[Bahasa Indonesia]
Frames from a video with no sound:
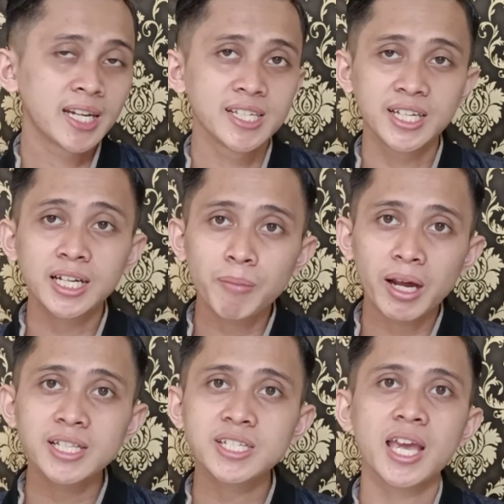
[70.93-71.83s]
di sini
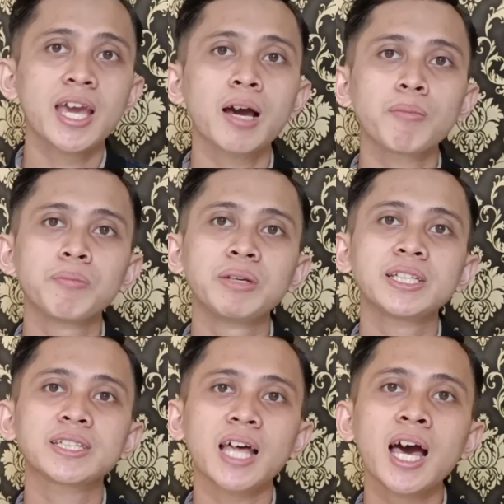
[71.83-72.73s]
kemarin saya
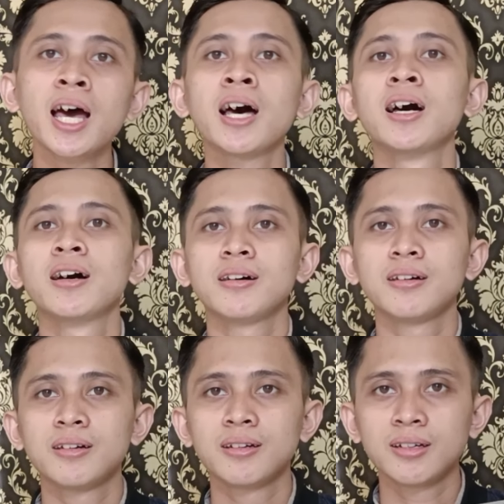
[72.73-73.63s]
meminta
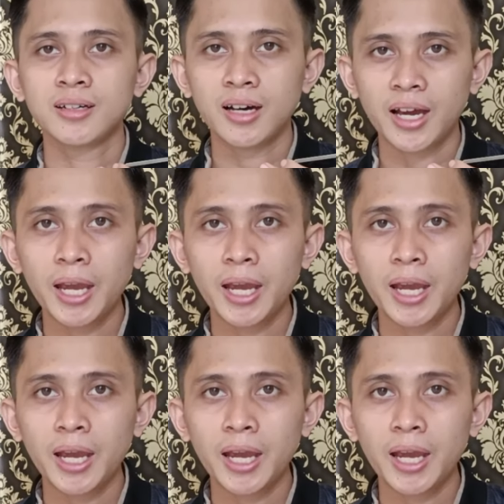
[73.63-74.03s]
uh,